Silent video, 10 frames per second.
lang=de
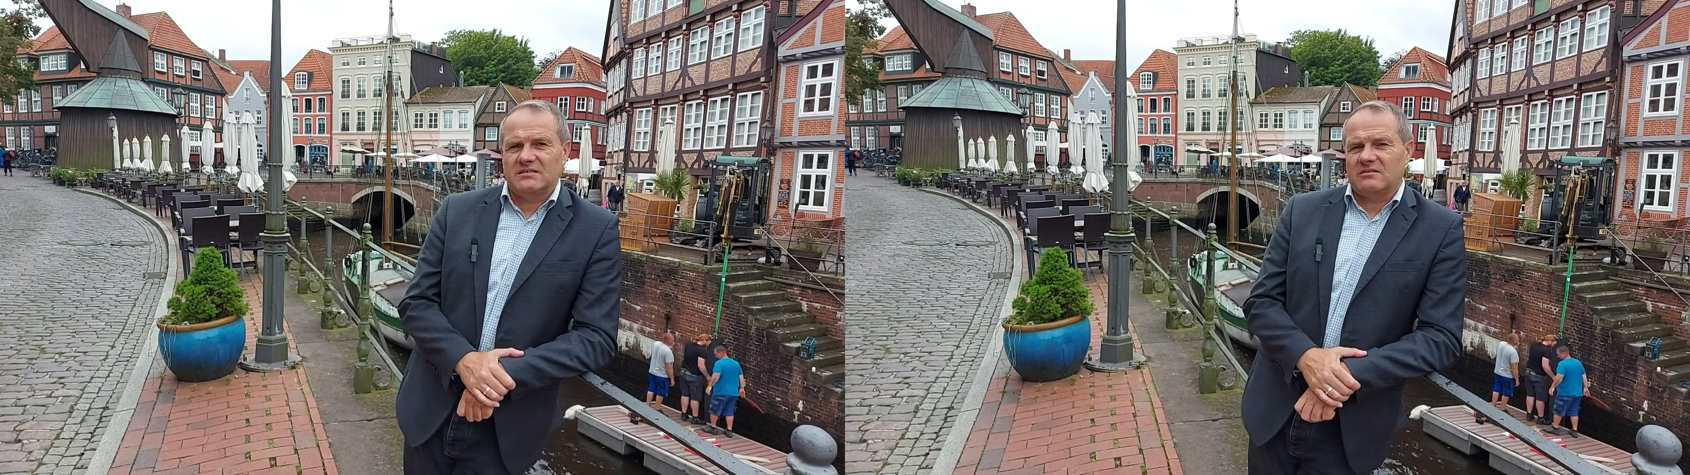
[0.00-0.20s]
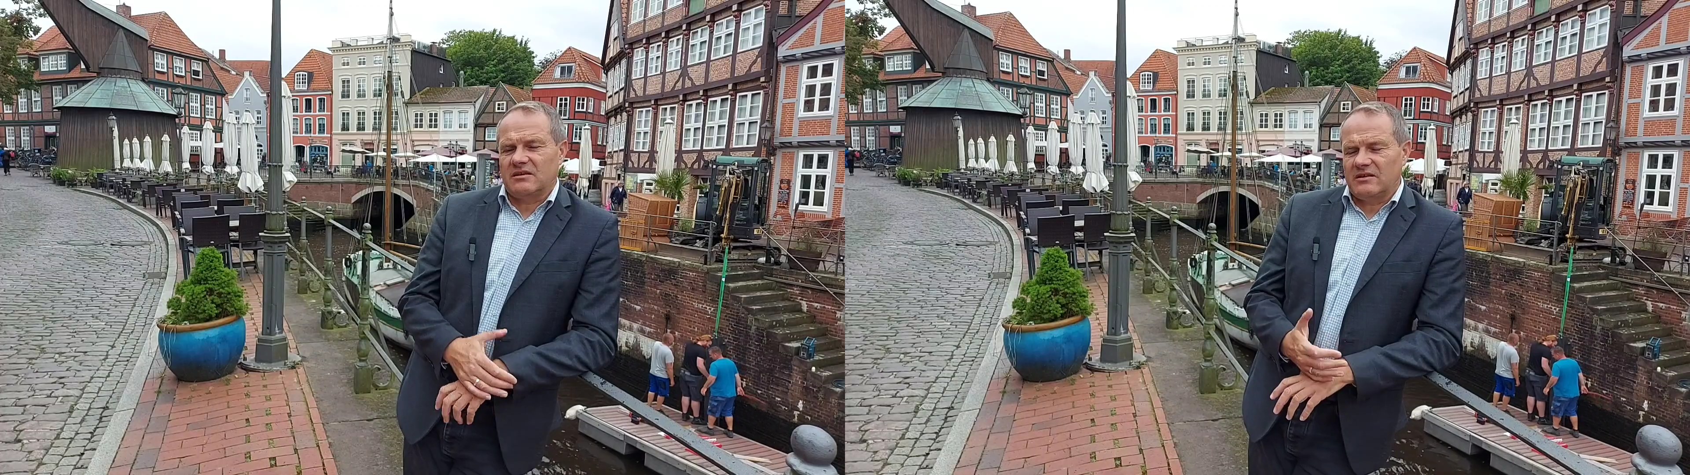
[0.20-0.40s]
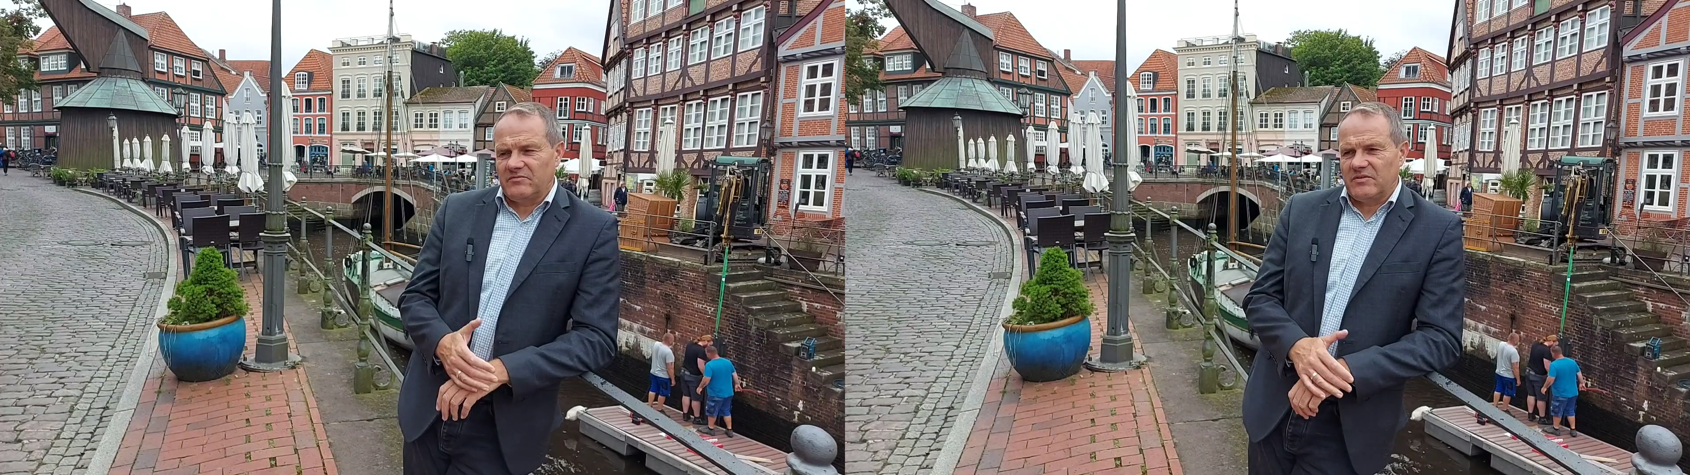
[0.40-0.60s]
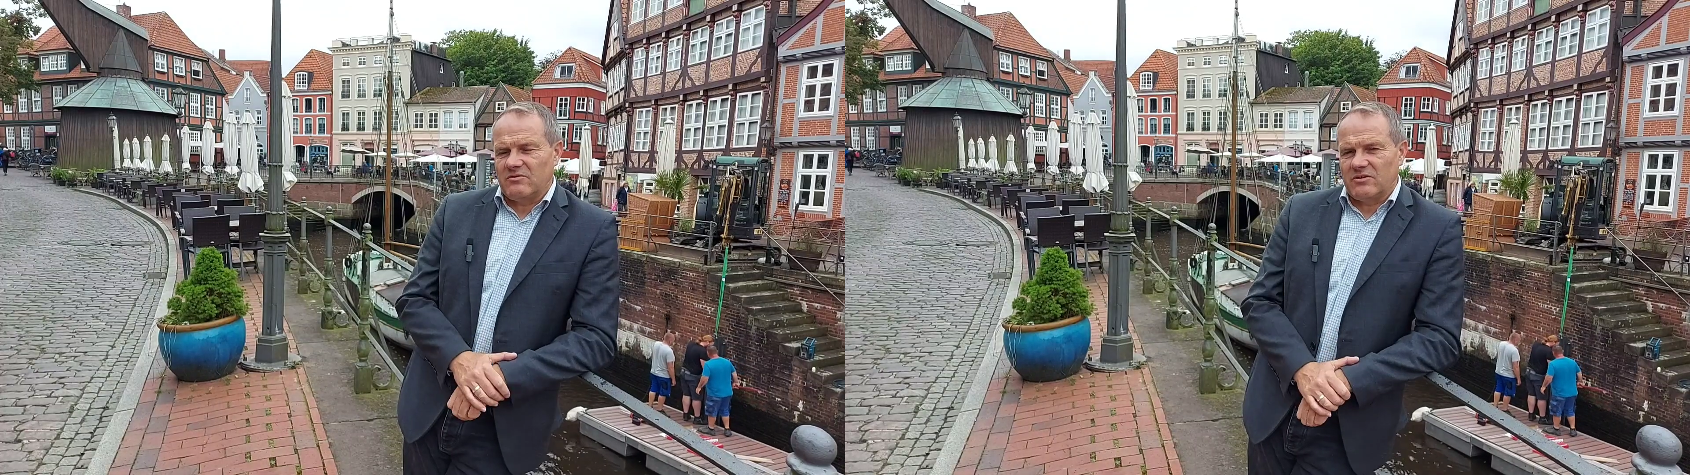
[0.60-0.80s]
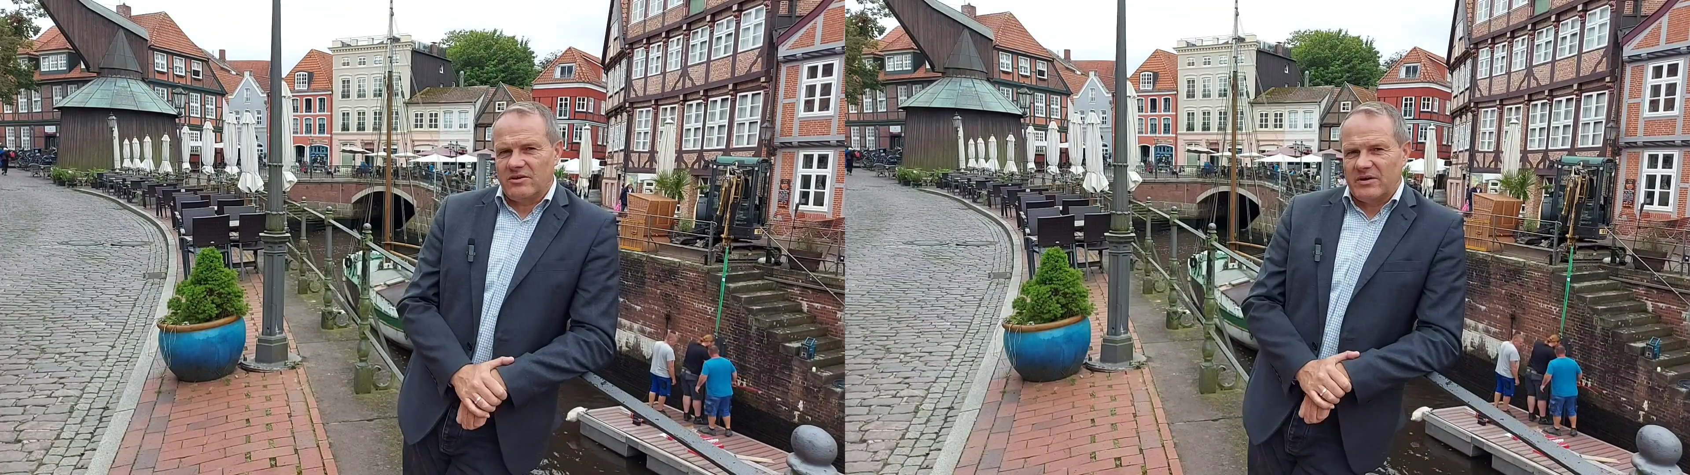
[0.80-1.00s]
Dort landen wir
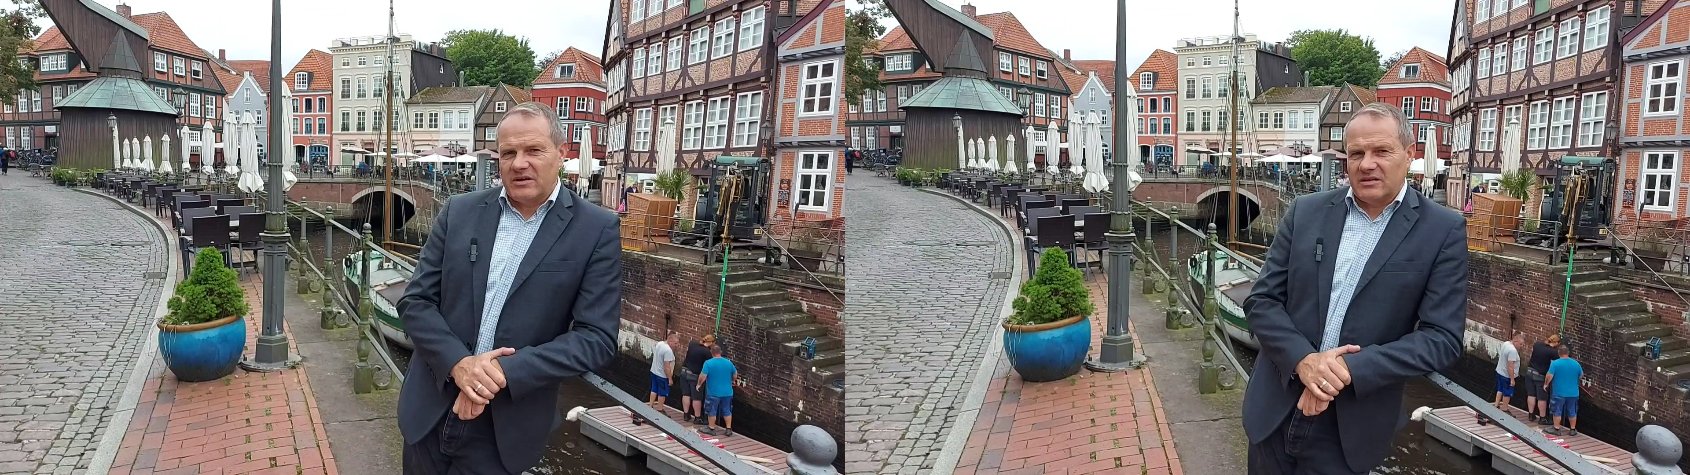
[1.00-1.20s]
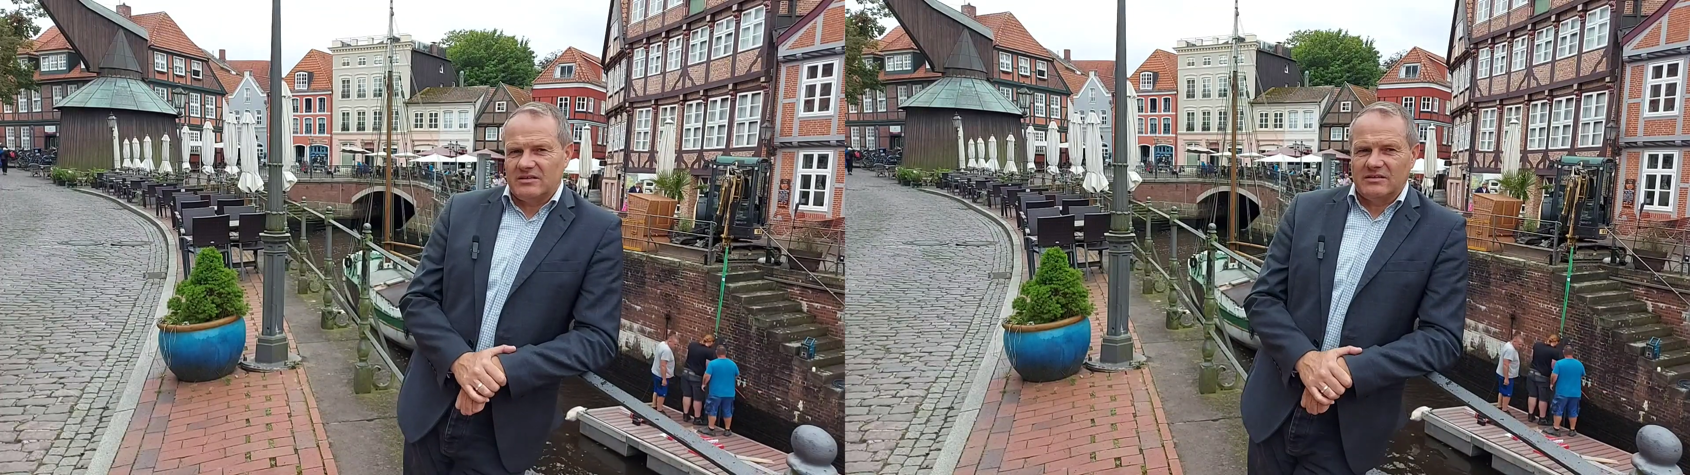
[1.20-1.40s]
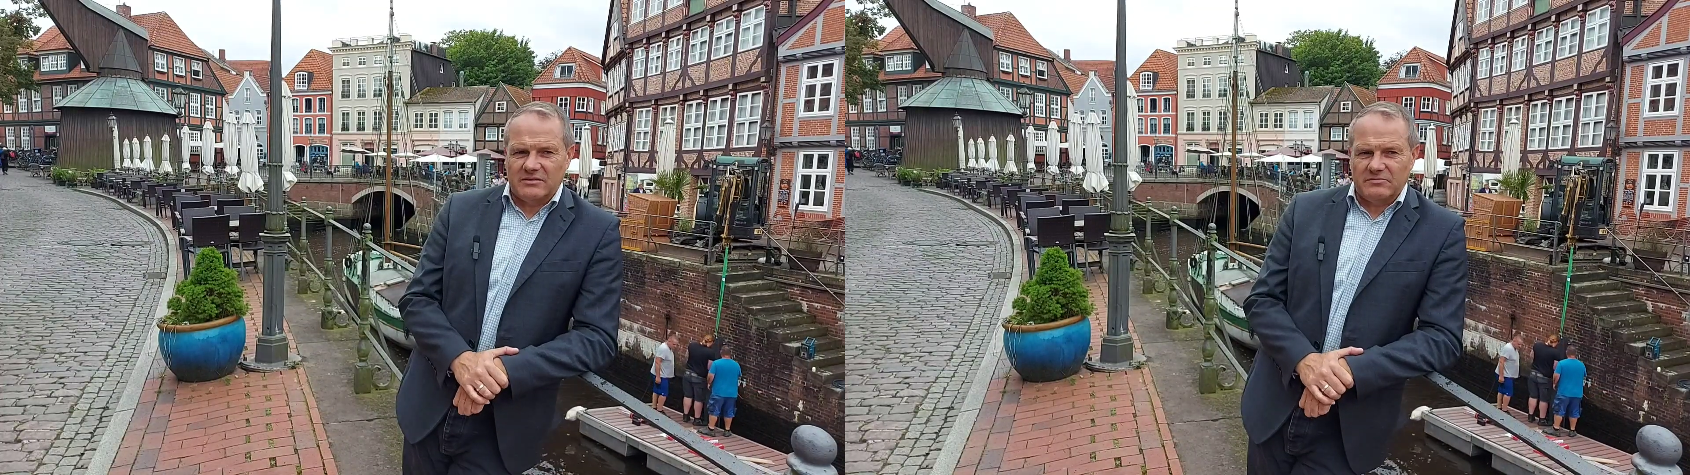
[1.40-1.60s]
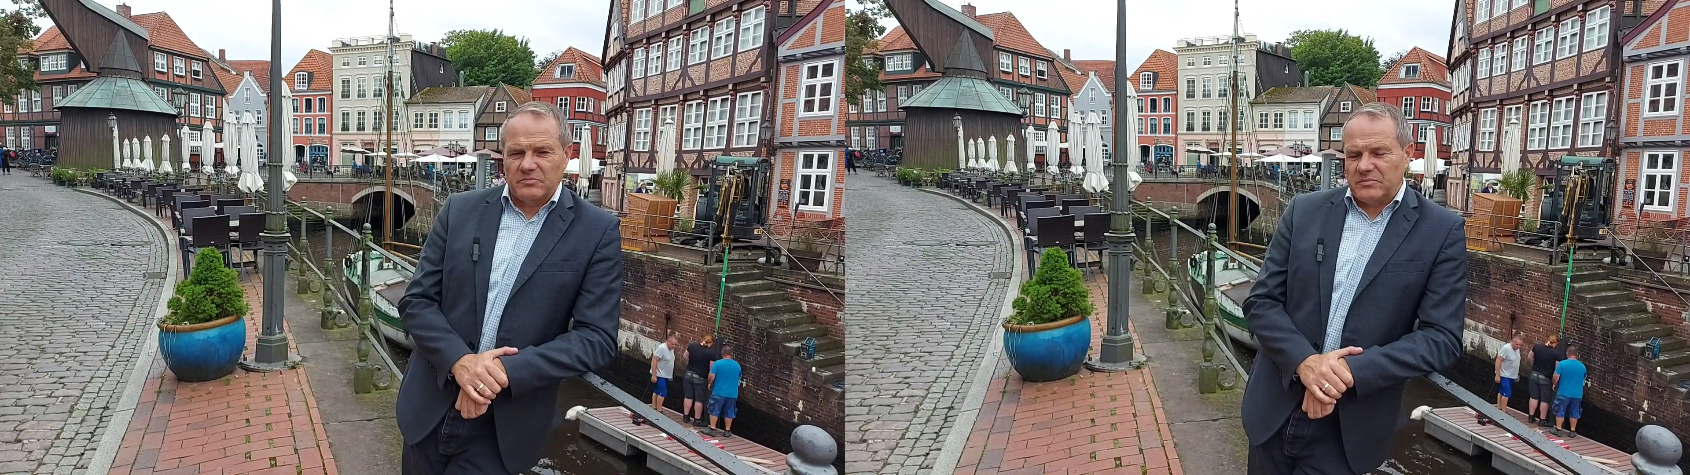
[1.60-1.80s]
auch immer ähm,